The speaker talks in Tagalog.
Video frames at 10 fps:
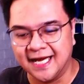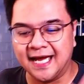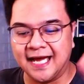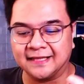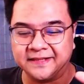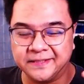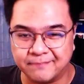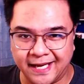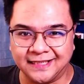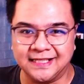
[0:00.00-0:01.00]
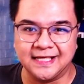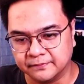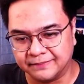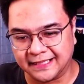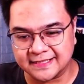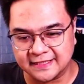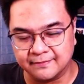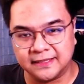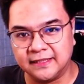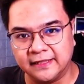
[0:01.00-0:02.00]
at ni Mighty Yak. Pareho sila
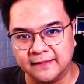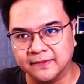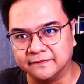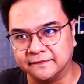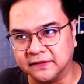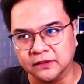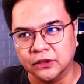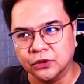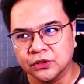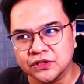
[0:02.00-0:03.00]
magiging level 15.